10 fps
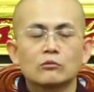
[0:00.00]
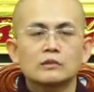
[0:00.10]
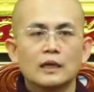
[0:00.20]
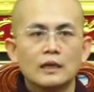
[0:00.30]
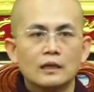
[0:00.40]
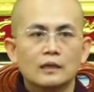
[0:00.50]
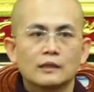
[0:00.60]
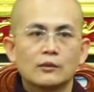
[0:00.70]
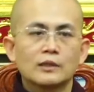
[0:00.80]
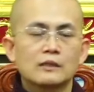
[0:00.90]
thế
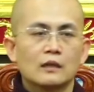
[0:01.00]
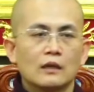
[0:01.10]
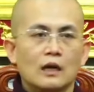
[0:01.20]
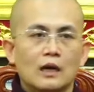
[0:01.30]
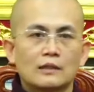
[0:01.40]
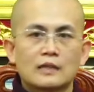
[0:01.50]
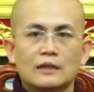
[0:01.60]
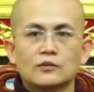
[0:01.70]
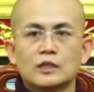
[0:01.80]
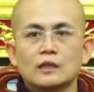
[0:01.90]
nếu bây giờ uh, xác
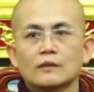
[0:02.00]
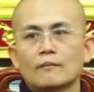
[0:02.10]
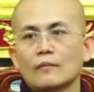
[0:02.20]
chết